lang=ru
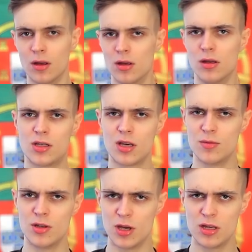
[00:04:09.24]
И
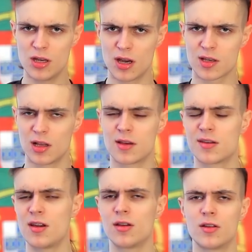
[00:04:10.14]
тем не менее о
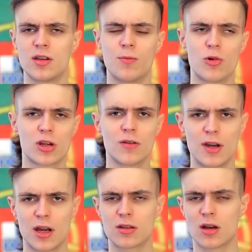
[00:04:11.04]
Салазаре до сих пор
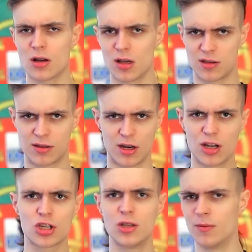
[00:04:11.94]
говорят как о
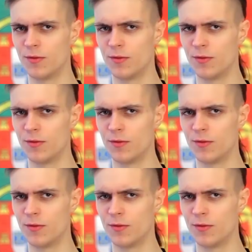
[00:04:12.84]
страшном